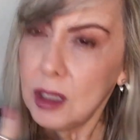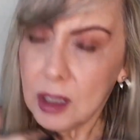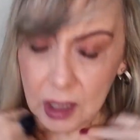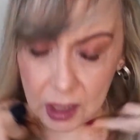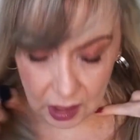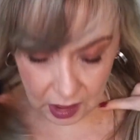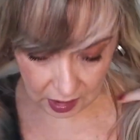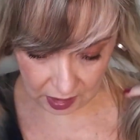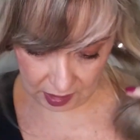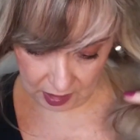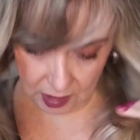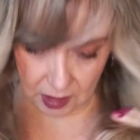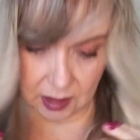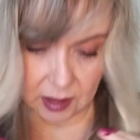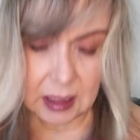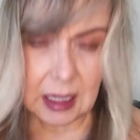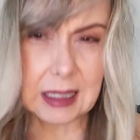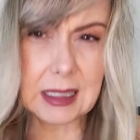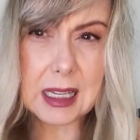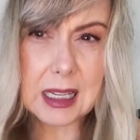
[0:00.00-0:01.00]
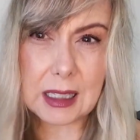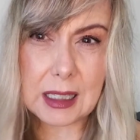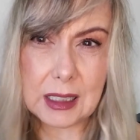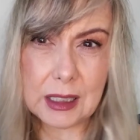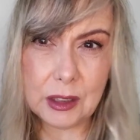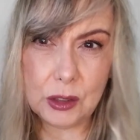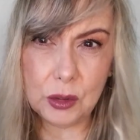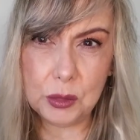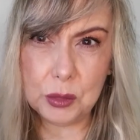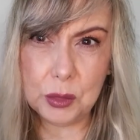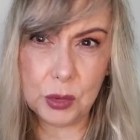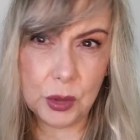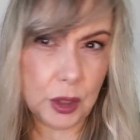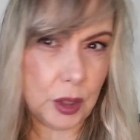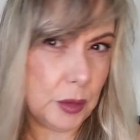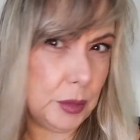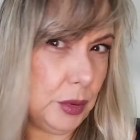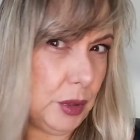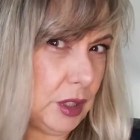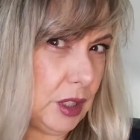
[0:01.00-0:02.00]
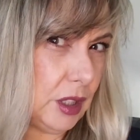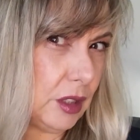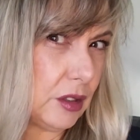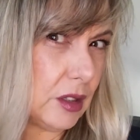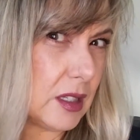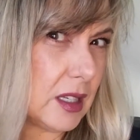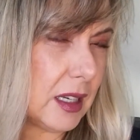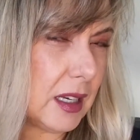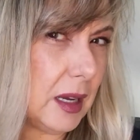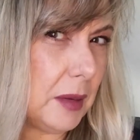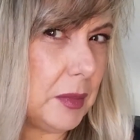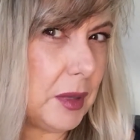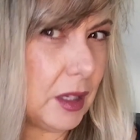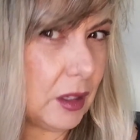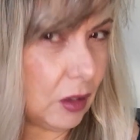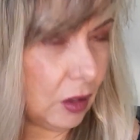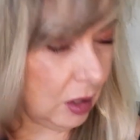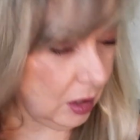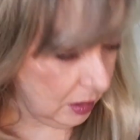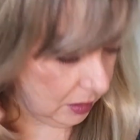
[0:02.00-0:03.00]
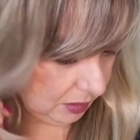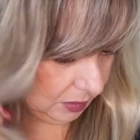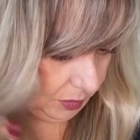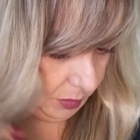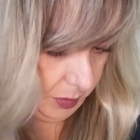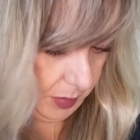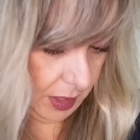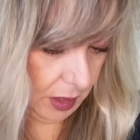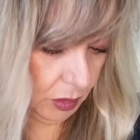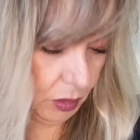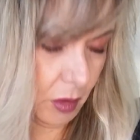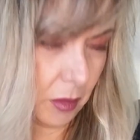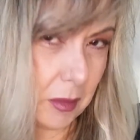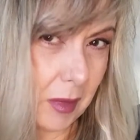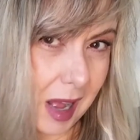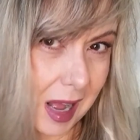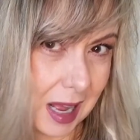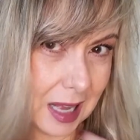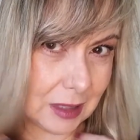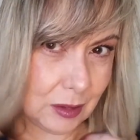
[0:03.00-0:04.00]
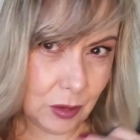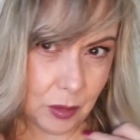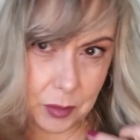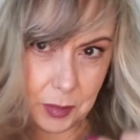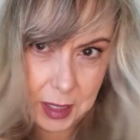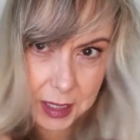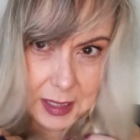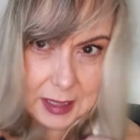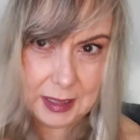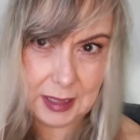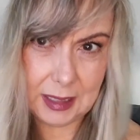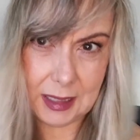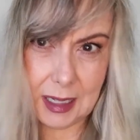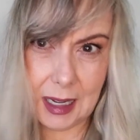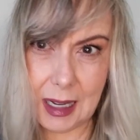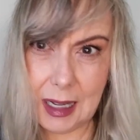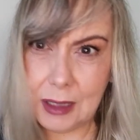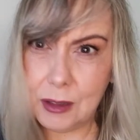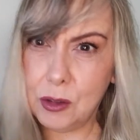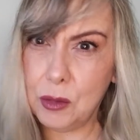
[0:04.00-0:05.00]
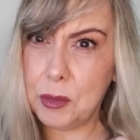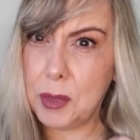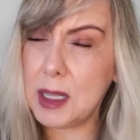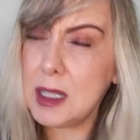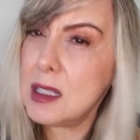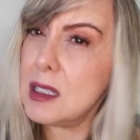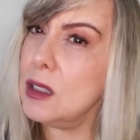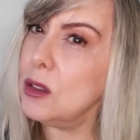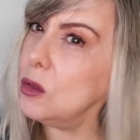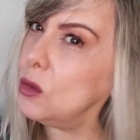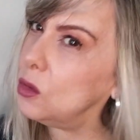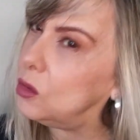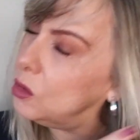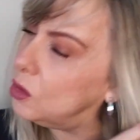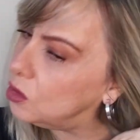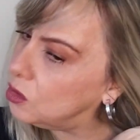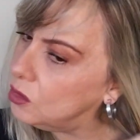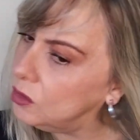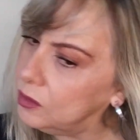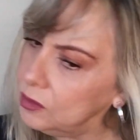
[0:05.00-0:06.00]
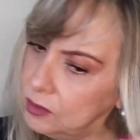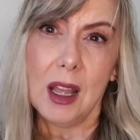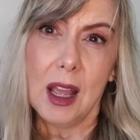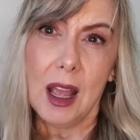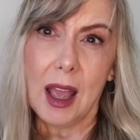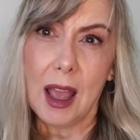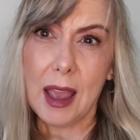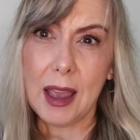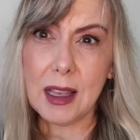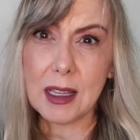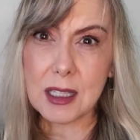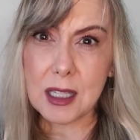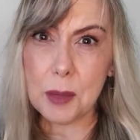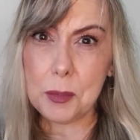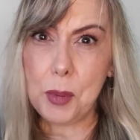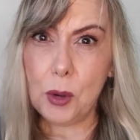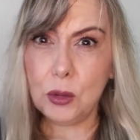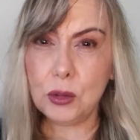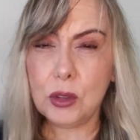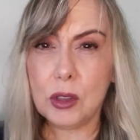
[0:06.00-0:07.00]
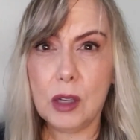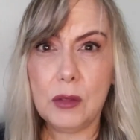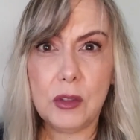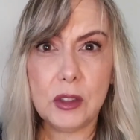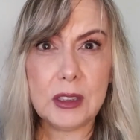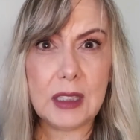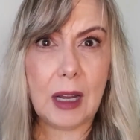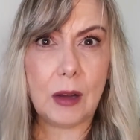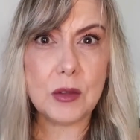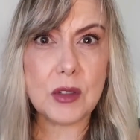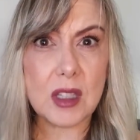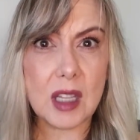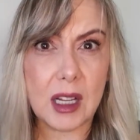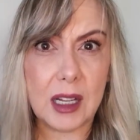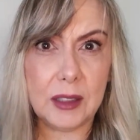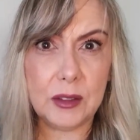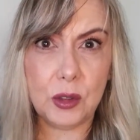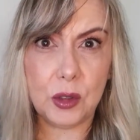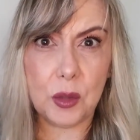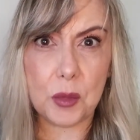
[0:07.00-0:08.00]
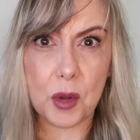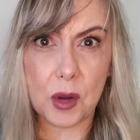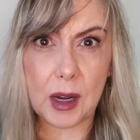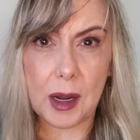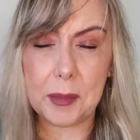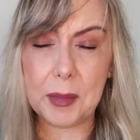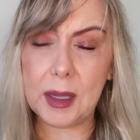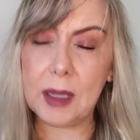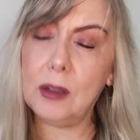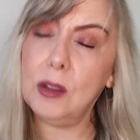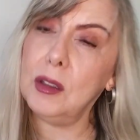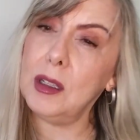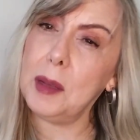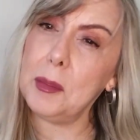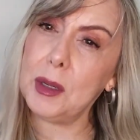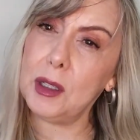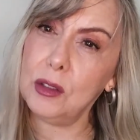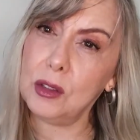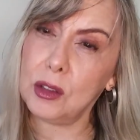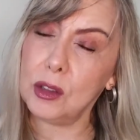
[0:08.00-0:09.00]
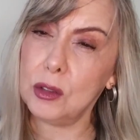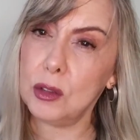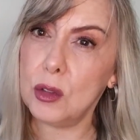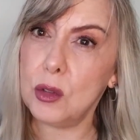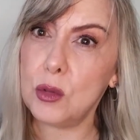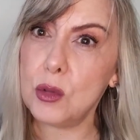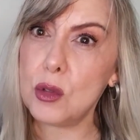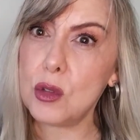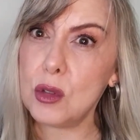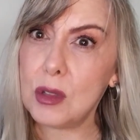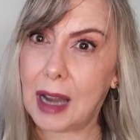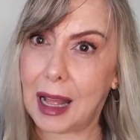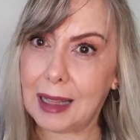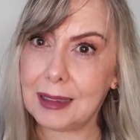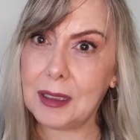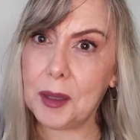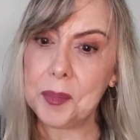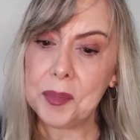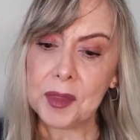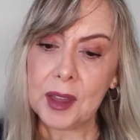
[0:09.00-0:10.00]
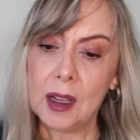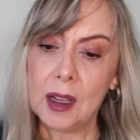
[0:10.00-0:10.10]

E tá secando muito bonito esse cabelo, ó bem domado, bem alinhado, bem sedoso. É esse ponto que eu vou dar um secador no meu cabelo, lembrando que eu não uso nada,